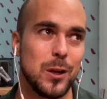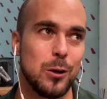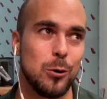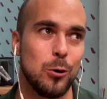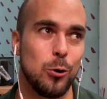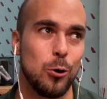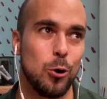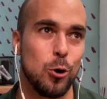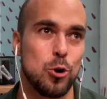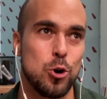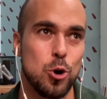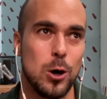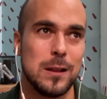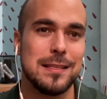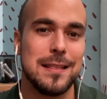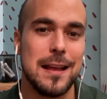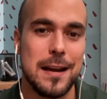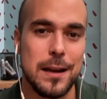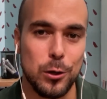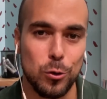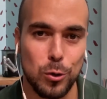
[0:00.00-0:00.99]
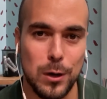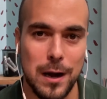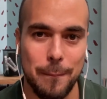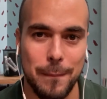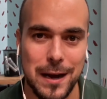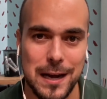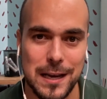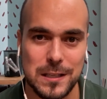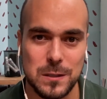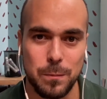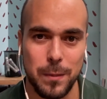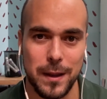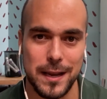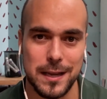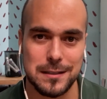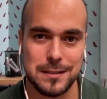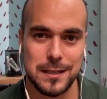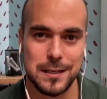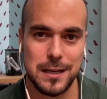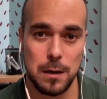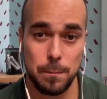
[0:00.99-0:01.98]
o no ha tenido una mala
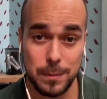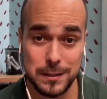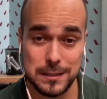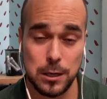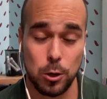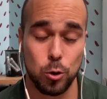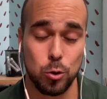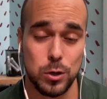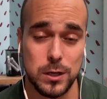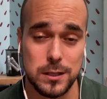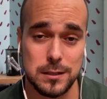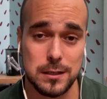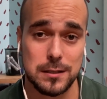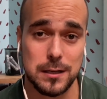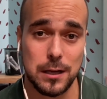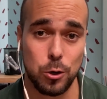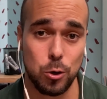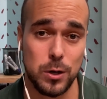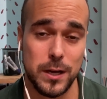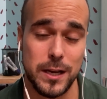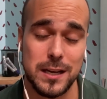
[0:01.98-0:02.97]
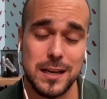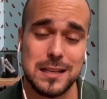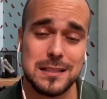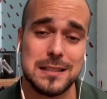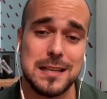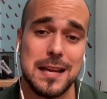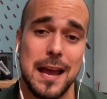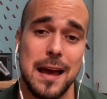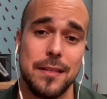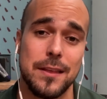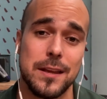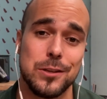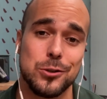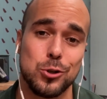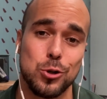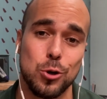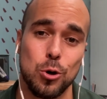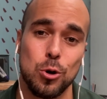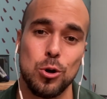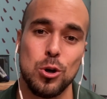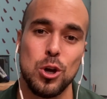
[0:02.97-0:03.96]
experiencia en el pasado con estas aerolíneas y ha
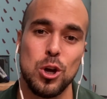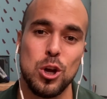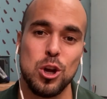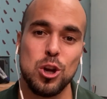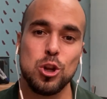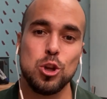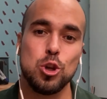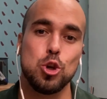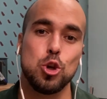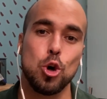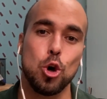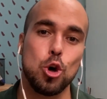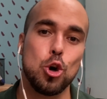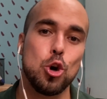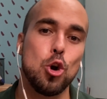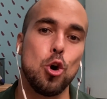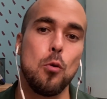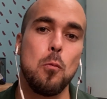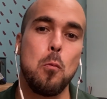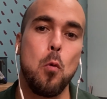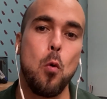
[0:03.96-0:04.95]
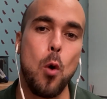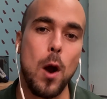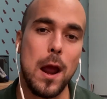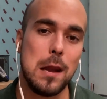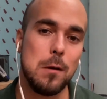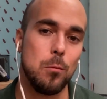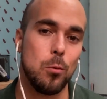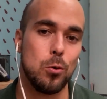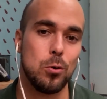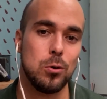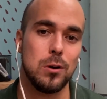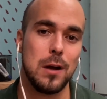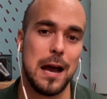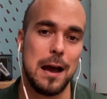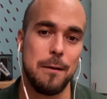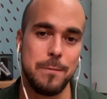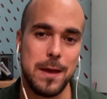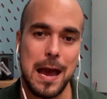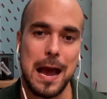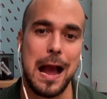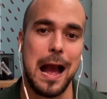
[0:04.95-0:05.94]
dicho, yo no vuelvo a
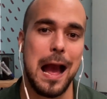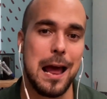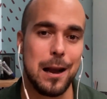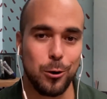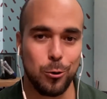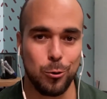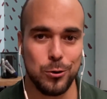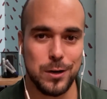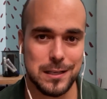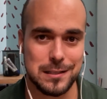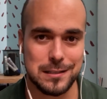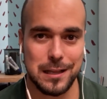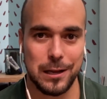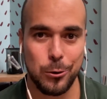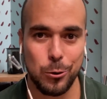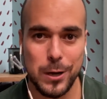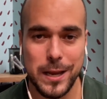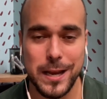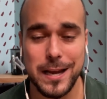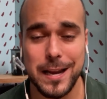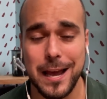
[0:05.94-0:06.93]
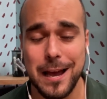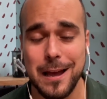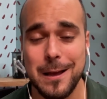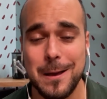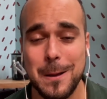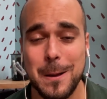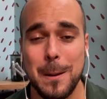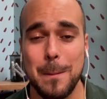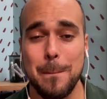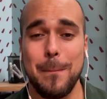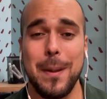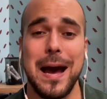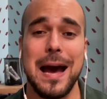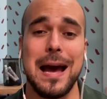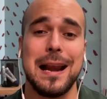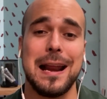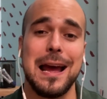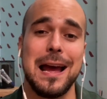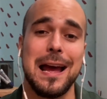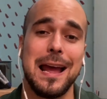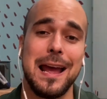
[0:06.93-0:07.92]
viajar con esta aerolínea
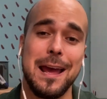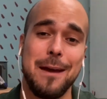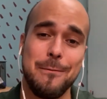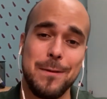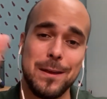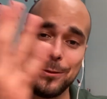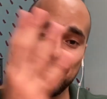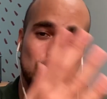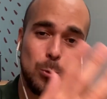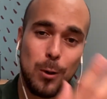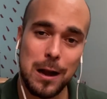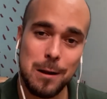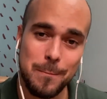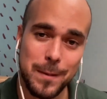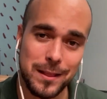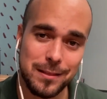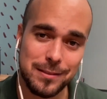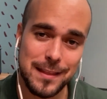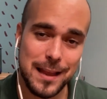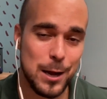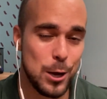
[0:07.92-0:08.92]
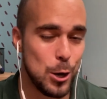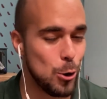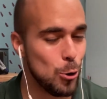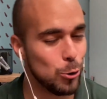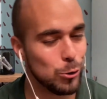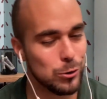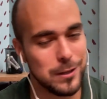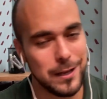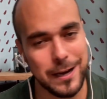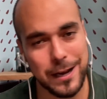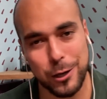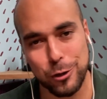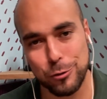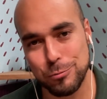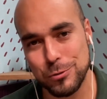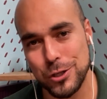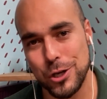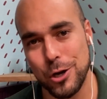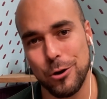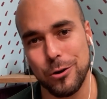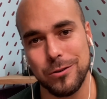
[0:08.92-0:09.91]
para eventualmente no tener
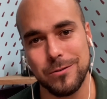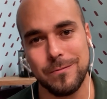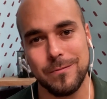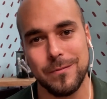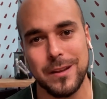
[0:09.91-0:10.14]
opción